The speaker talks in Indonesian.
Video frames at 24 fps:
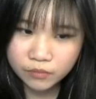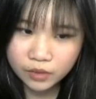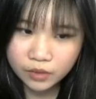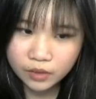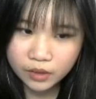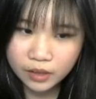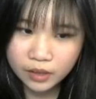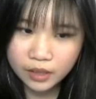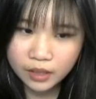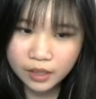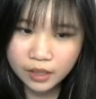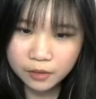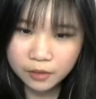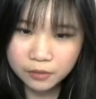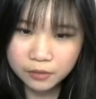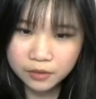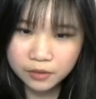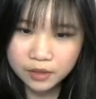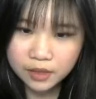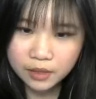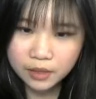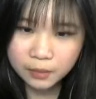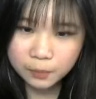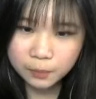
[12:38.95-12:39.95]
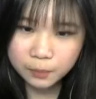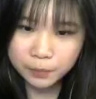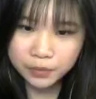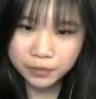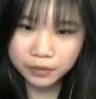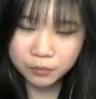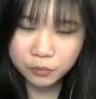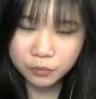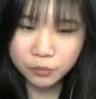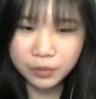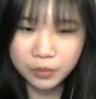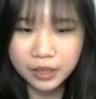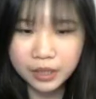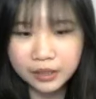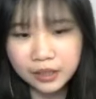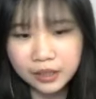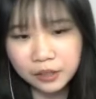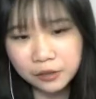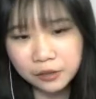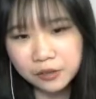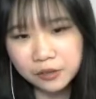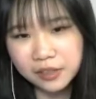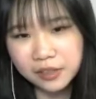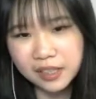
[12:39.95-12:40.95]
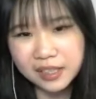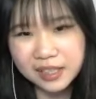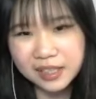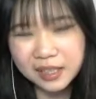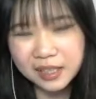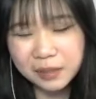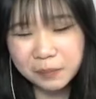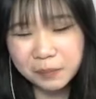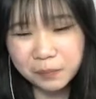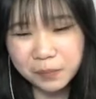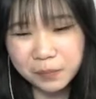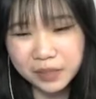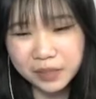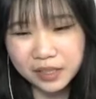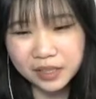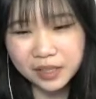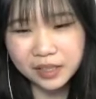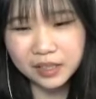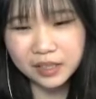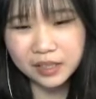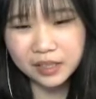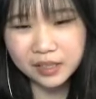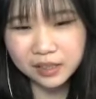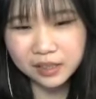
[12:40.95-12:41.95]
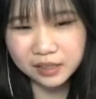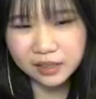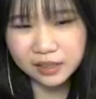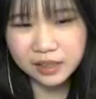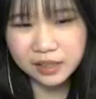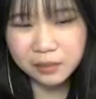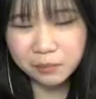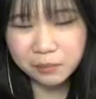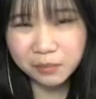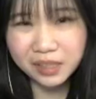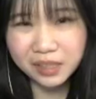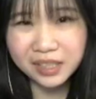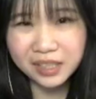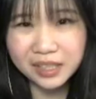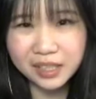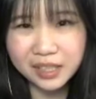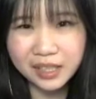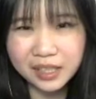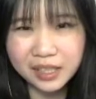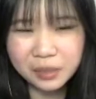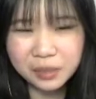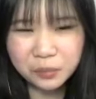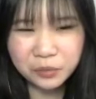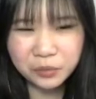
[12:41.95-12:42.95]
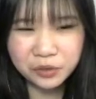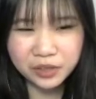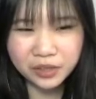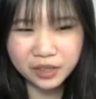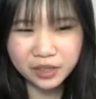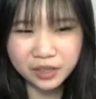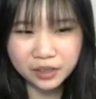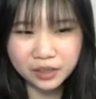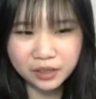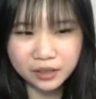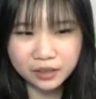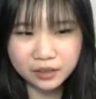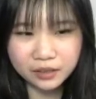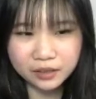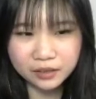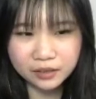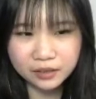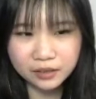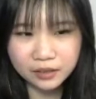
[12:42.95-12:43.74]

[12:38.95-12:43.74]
Nih aku dapet berarti aku nggak sampai 5 DL mungkin ya.